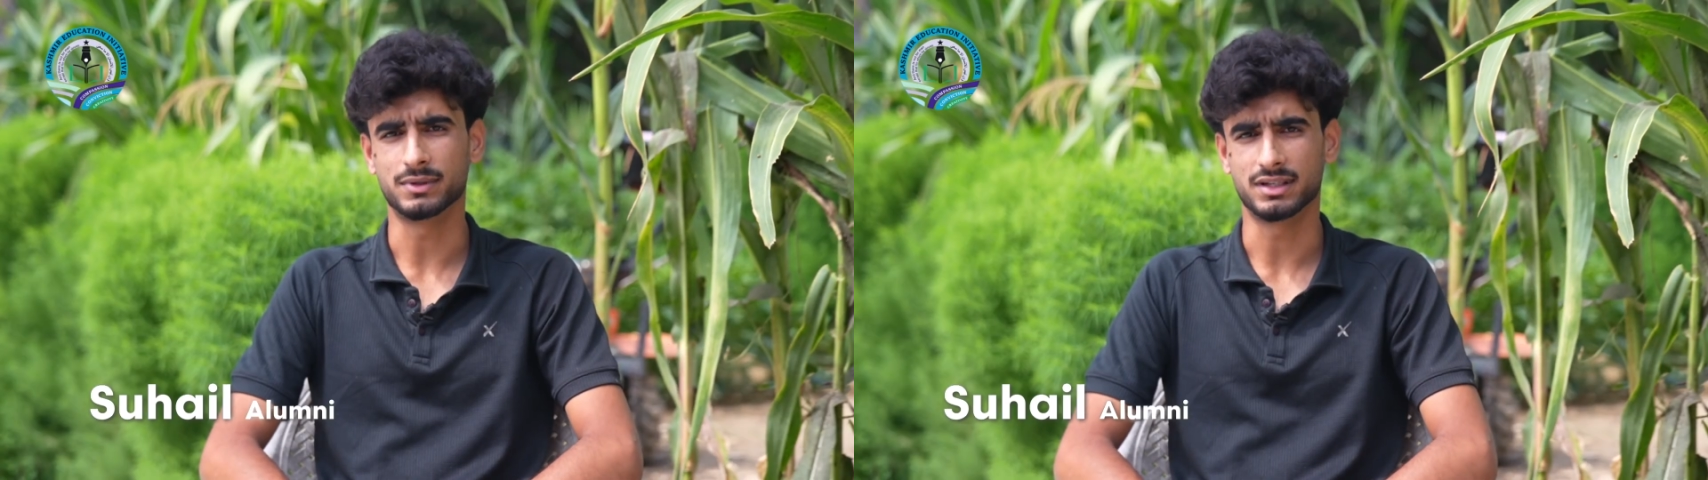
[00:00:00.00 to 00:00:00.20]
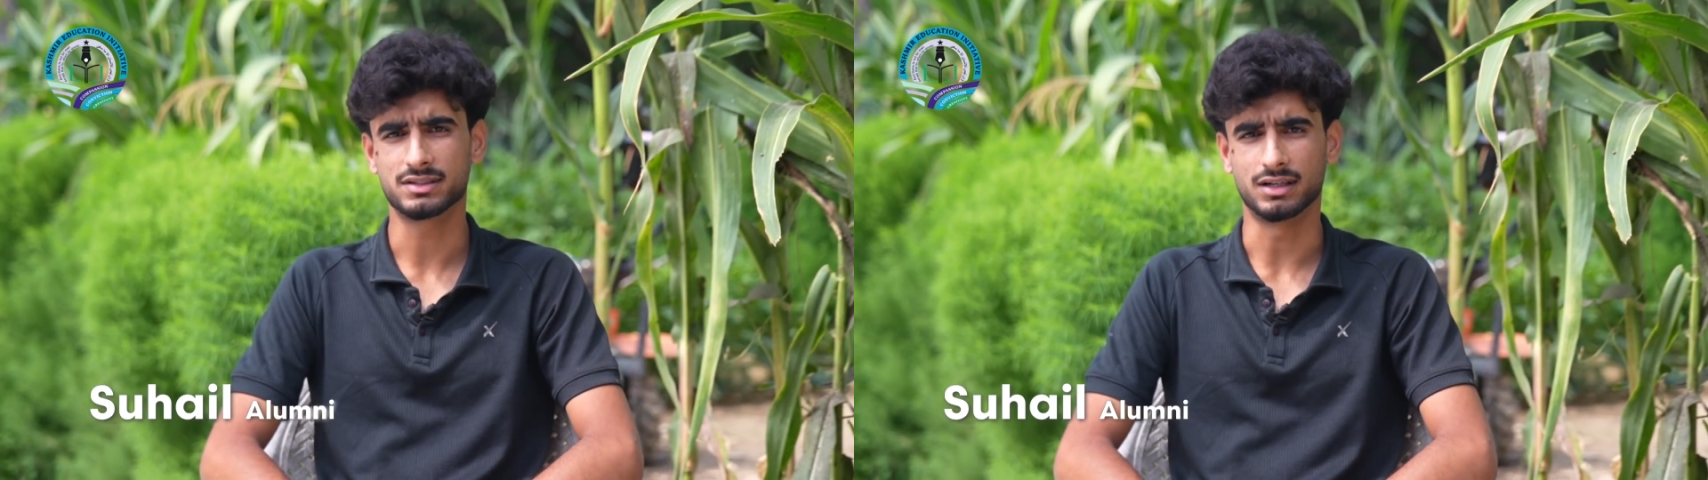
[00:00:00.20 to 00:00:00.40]

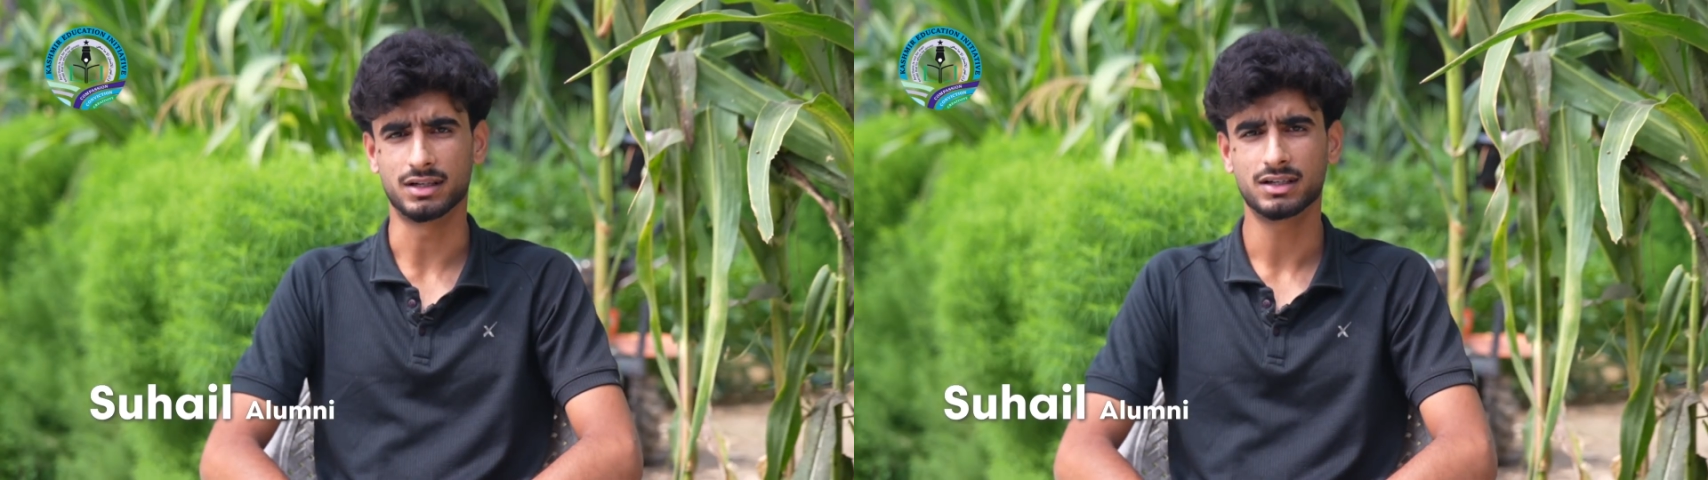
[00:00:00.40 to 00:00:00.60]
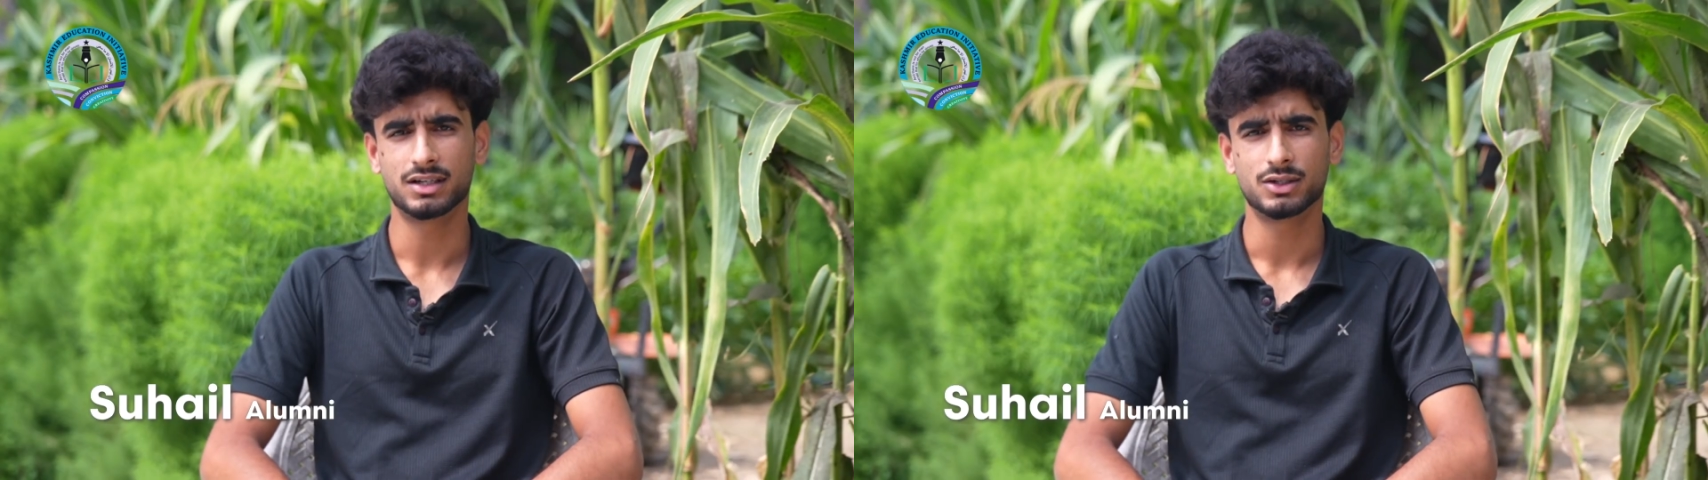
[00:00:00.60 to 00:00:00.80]
पता चला
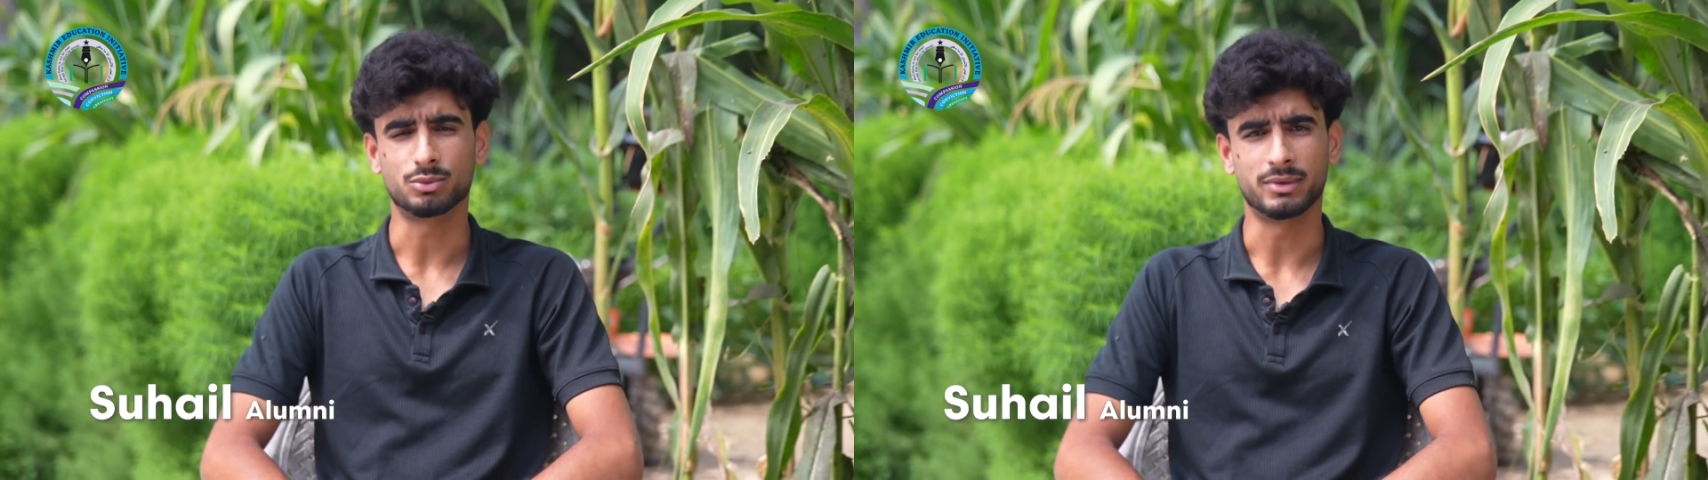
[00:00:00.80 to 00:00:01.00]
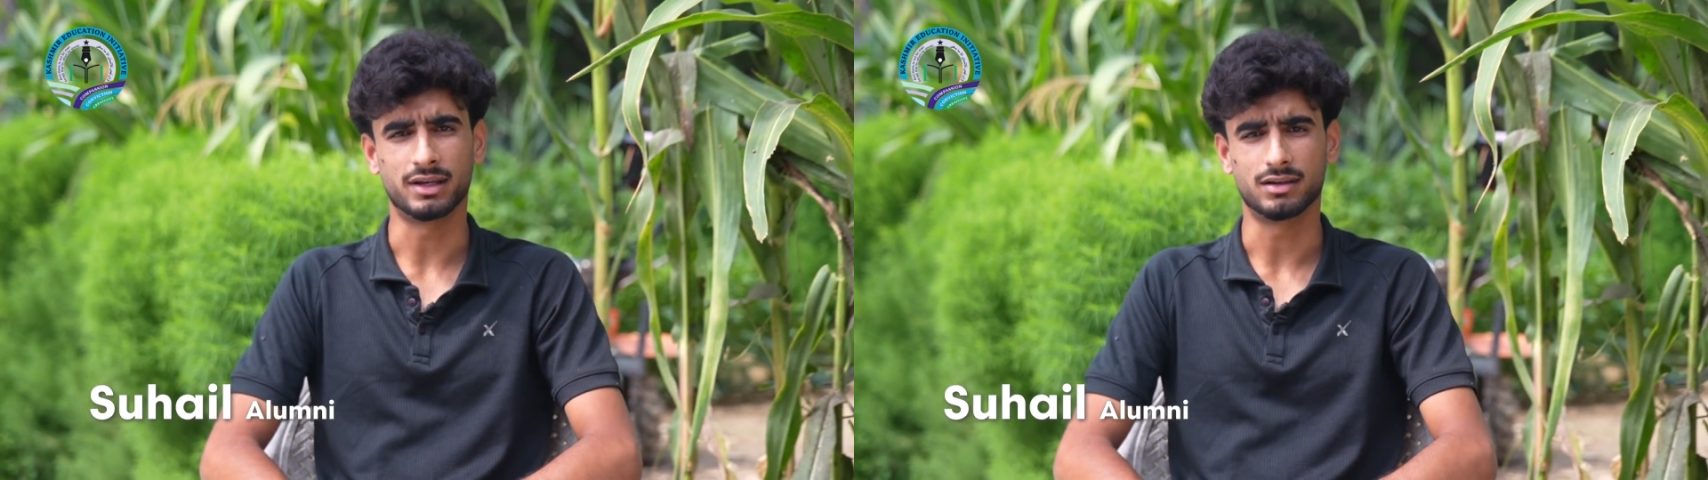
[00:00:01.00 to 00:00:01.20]

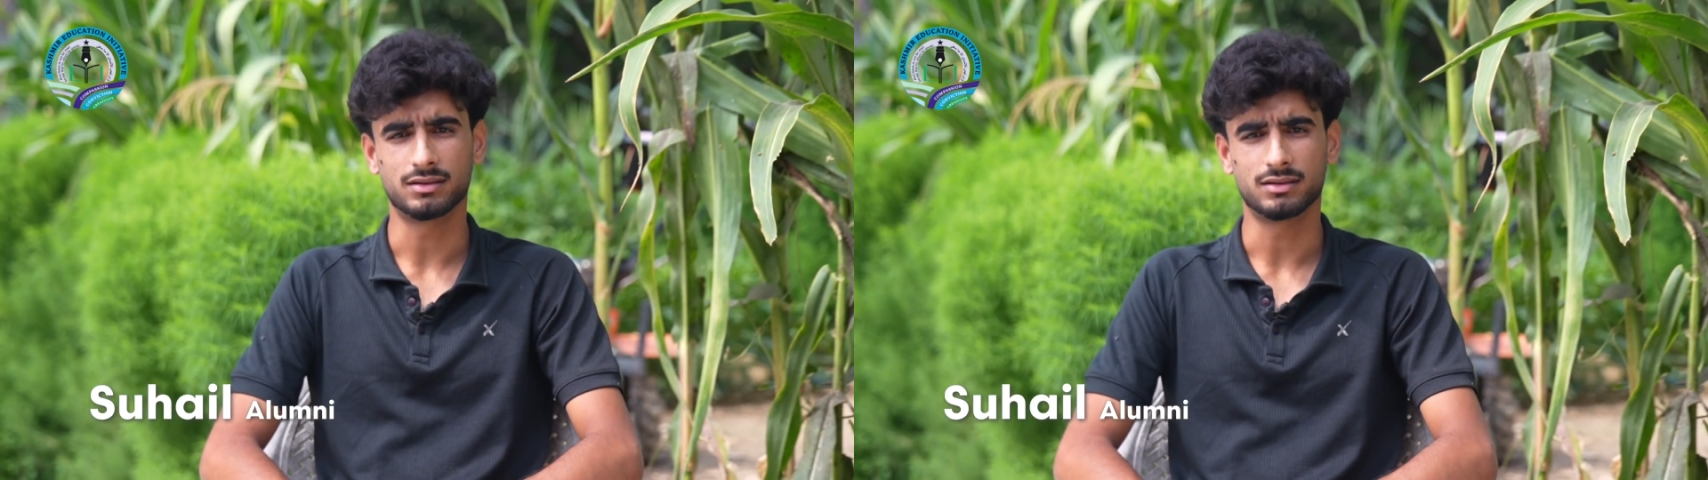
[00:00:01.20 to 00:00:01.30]
तो मैं